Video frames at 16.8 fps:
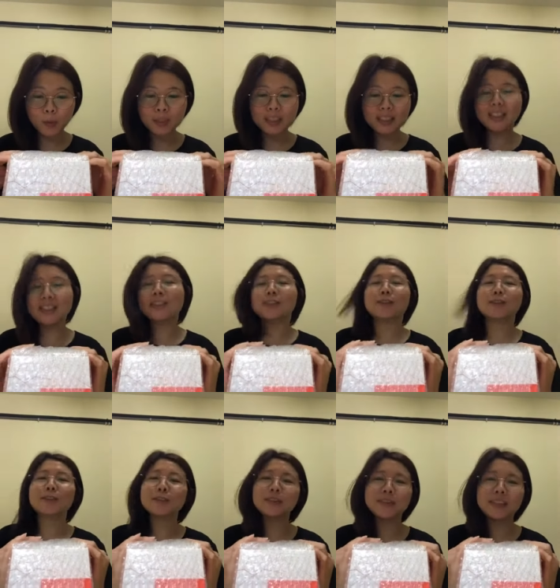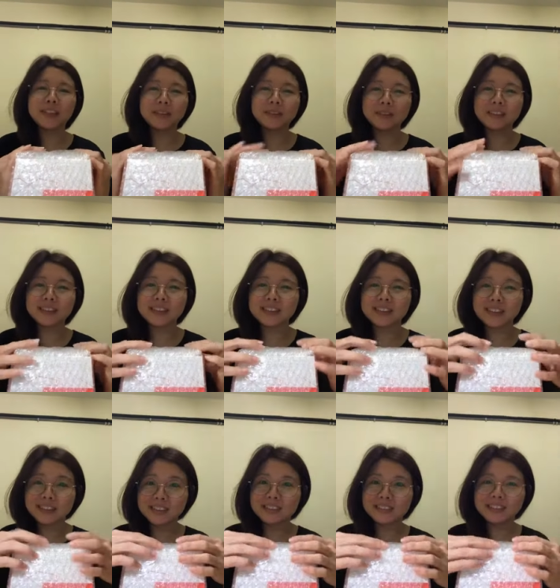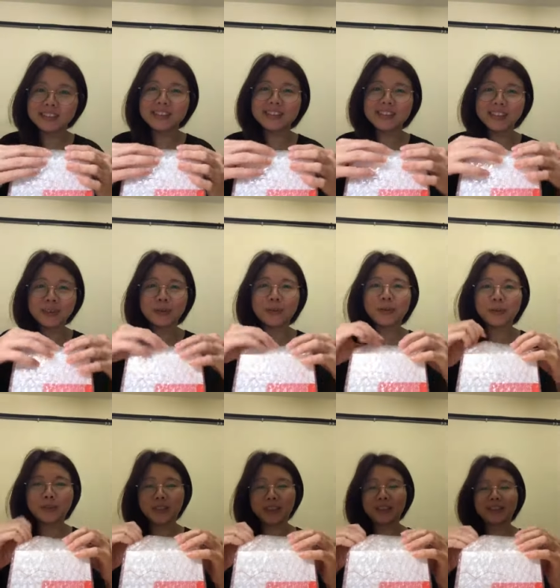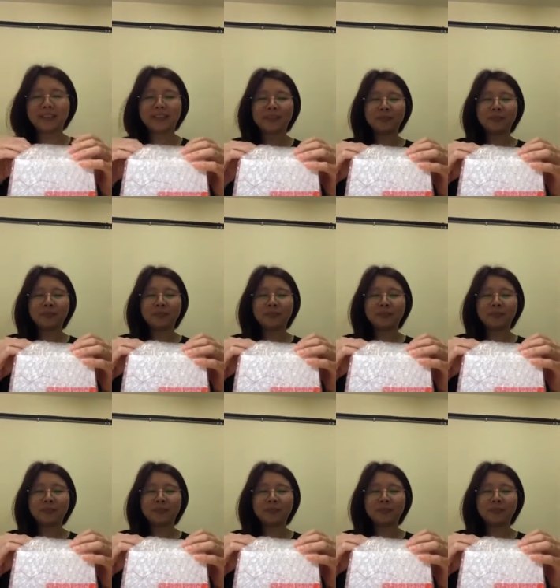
国际送给我的生日优惠，